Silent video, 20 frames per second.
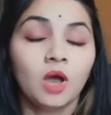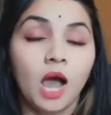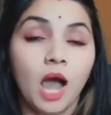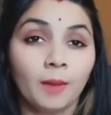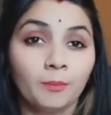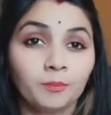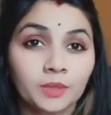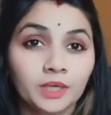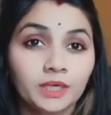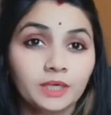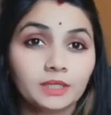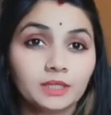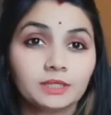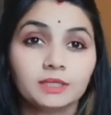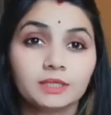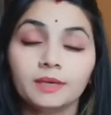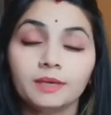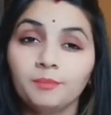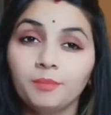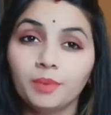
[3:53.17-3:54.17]
आपकी
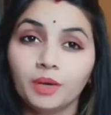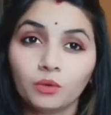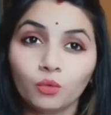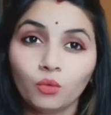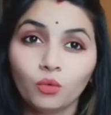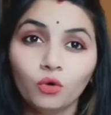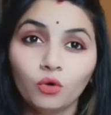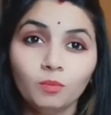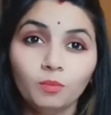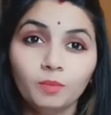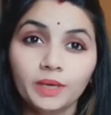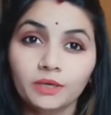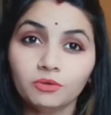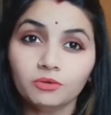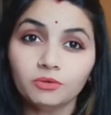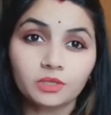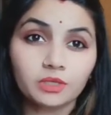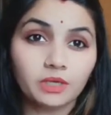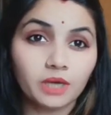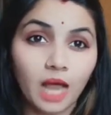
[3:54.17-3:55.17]
नज़रें बिल्कुल भी
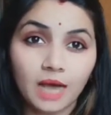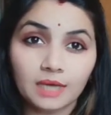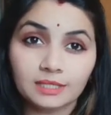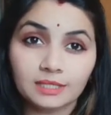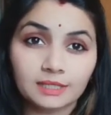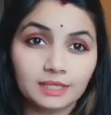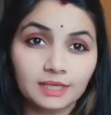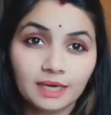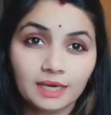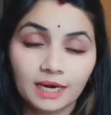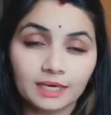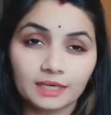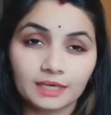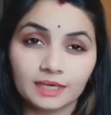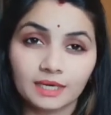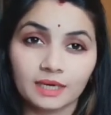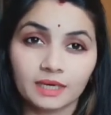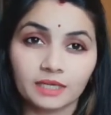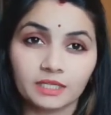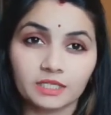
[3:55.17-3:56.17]
उस ग्लास से हटना
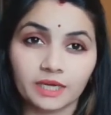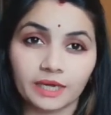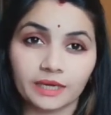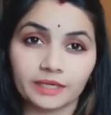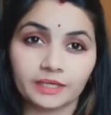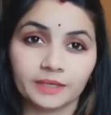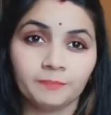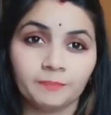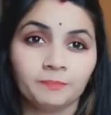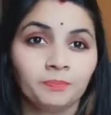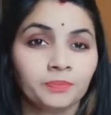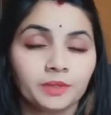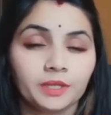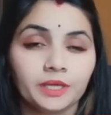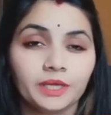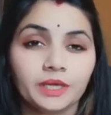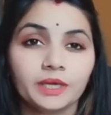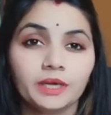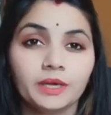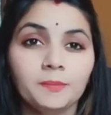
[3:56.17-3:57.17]
नहीं चाहिए
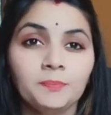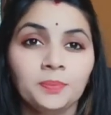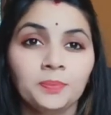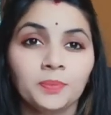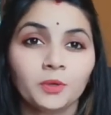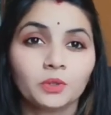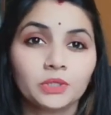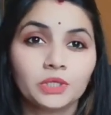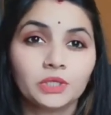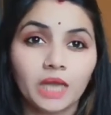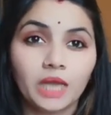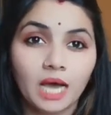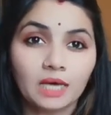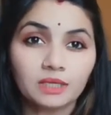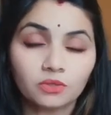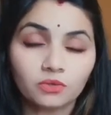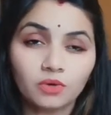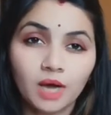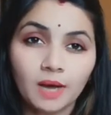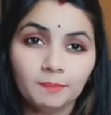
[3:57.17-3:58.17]
ठीक है उस ग्लास
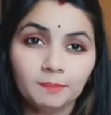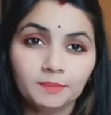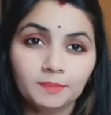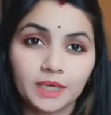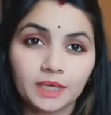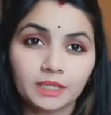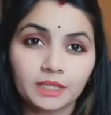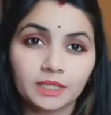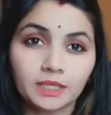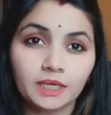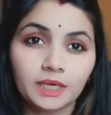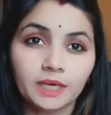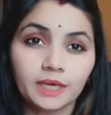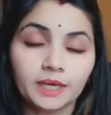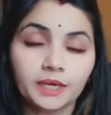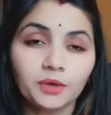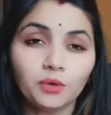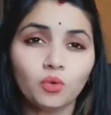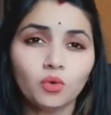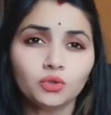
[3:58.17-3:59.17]
को आप देखते
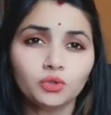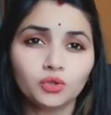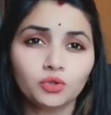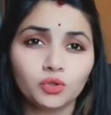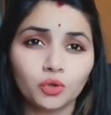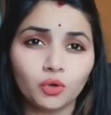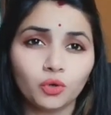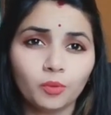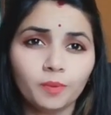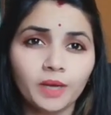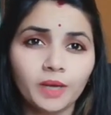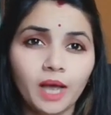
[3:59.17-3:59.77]
रहें और जो भी